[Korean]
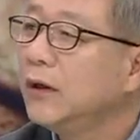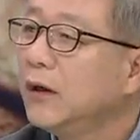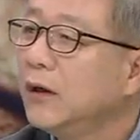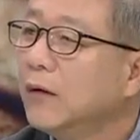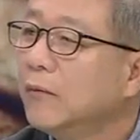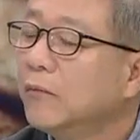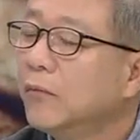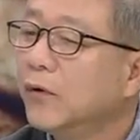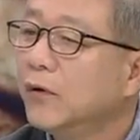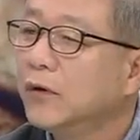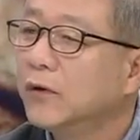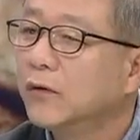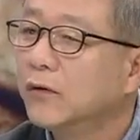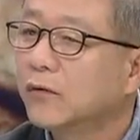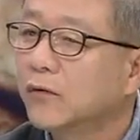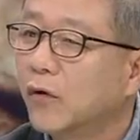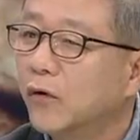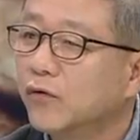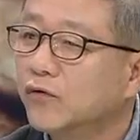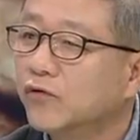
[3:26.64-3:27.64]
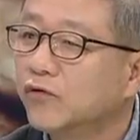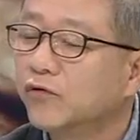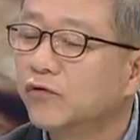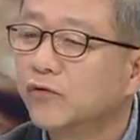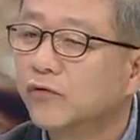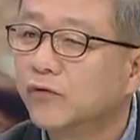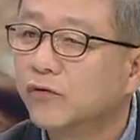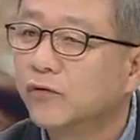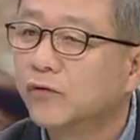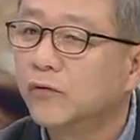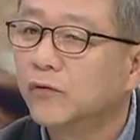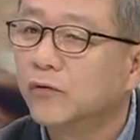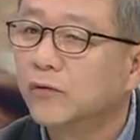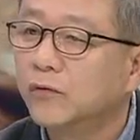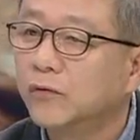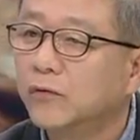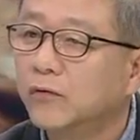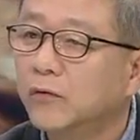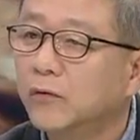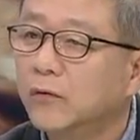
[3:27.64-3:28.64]
네. 뭐 이런
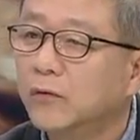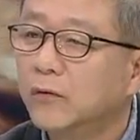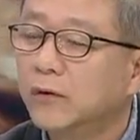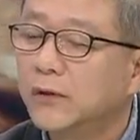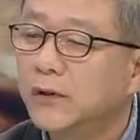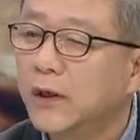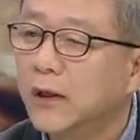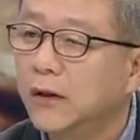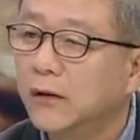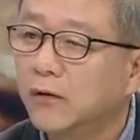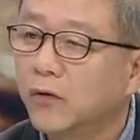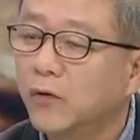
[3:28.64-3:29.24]
건충들을 이제